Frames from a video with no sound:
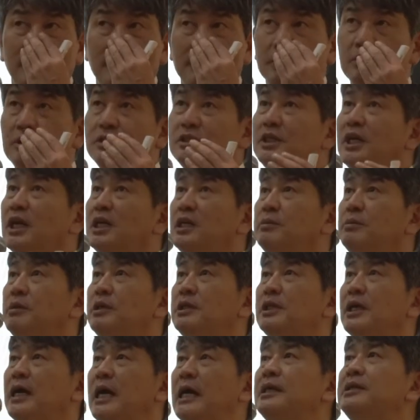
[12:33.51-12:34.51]
그렇지
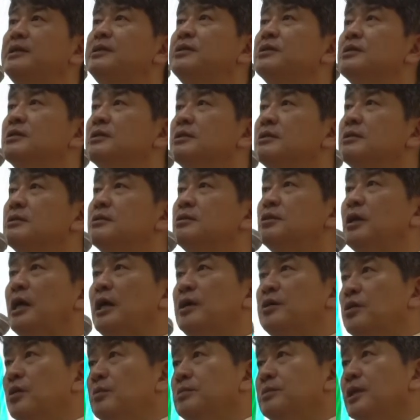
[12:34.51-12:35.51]
않으면 이제 갈등으로
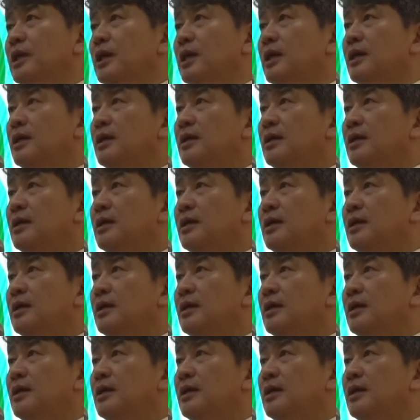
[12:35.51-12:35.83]
가는 겁니다.